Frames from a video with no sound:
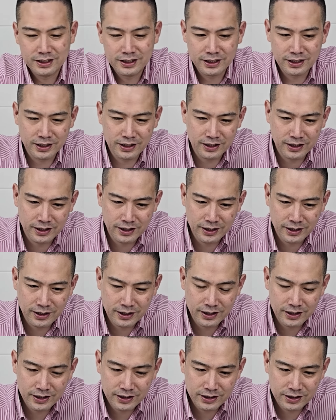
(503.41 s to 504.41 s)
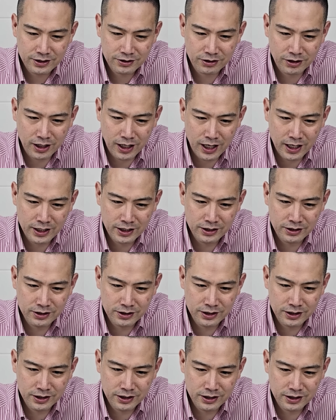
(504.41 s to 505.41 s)
예. 그래서
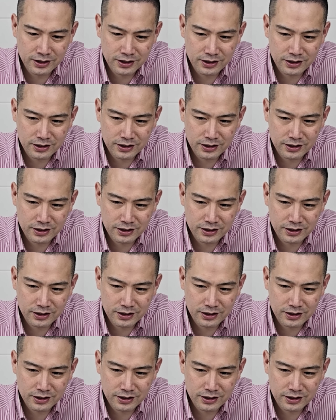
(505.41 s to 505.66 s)
아이들이